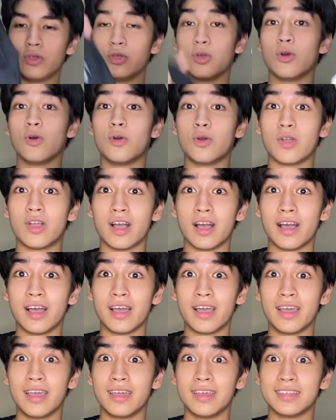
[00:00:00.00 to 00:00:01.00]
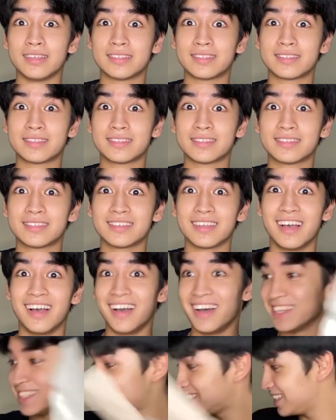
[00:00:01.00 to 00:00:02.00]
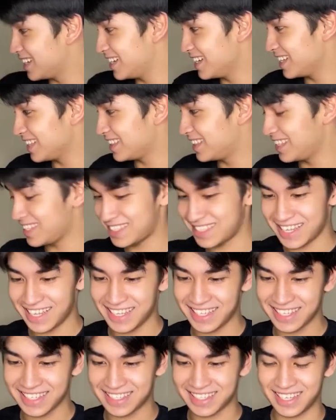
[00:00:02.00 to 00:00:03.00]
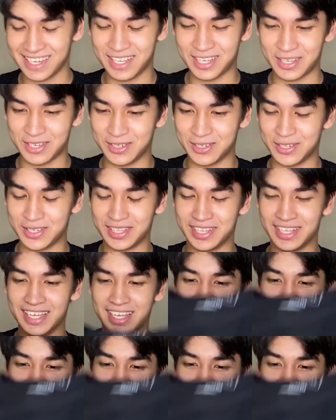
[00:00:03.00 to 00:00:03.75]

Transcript: yo guys! Ang astig ng design niya sa likod.